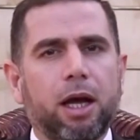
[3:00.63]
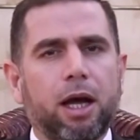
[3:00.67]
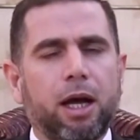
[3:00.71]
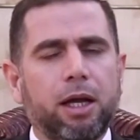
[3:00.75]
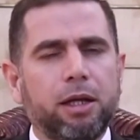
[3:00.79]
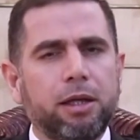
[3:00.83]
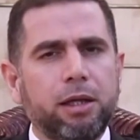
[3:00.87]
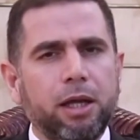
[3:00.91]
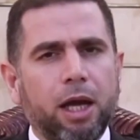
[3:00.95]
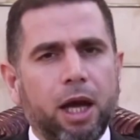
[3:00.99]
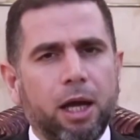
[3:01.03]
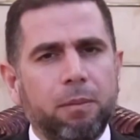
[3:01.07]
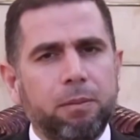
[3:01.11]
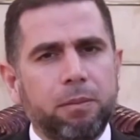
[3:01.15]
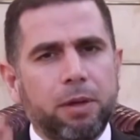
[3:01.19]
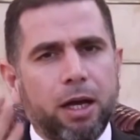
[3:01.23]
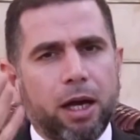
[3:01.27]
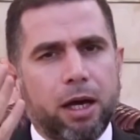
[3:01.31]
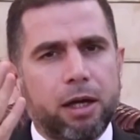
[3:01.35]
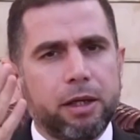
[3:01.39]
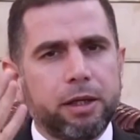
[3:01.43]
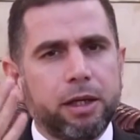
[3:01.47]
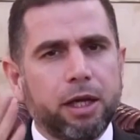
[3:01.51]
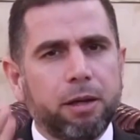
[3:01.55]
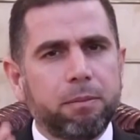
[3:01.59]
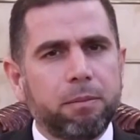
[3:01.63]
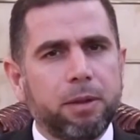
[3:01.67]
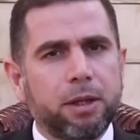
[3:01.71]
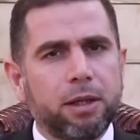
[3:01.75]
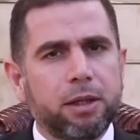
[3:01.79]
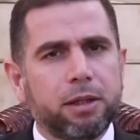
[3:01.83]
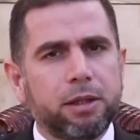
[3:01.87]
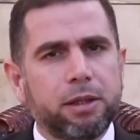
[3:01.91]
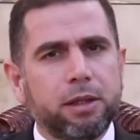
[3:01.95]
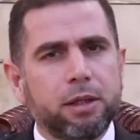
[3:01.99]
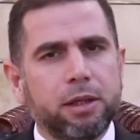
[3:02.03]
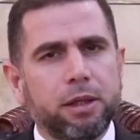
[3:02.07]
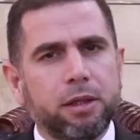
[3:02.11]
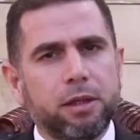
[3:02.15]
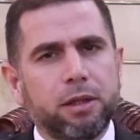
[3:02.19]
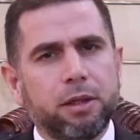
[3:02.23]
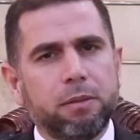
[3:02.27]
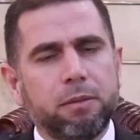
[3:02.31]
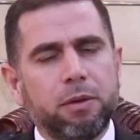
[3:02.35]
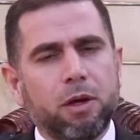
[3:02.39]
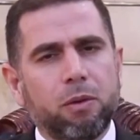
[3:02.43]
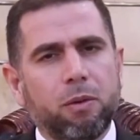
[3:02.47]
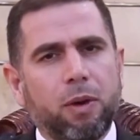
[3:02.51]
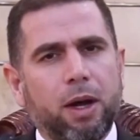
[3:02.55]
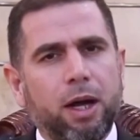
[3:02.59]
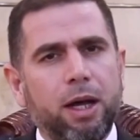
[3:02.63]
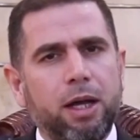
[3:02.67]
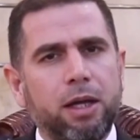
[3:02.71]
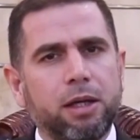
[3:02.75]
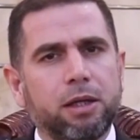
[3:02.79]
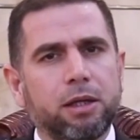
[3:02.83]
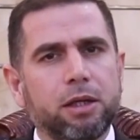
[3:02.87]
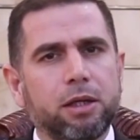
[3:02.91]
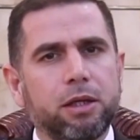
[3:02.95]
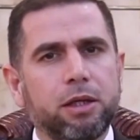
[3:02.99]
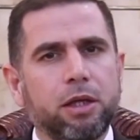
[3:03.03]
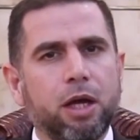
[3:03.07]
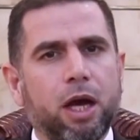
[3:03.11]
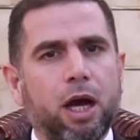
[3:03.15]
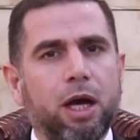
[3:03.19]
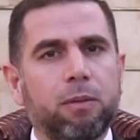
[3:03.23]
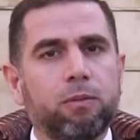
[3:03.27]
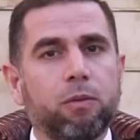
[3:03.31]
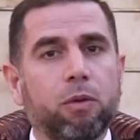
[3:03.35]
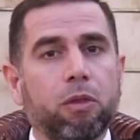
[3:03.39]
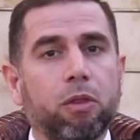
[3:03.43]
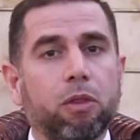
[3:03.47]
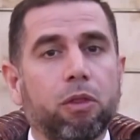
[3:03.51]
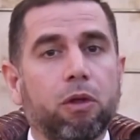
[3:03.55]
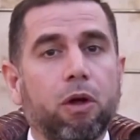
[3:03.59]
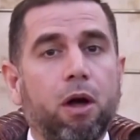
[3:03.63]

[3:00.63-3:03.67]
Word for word: النعم نعم نوعان نعم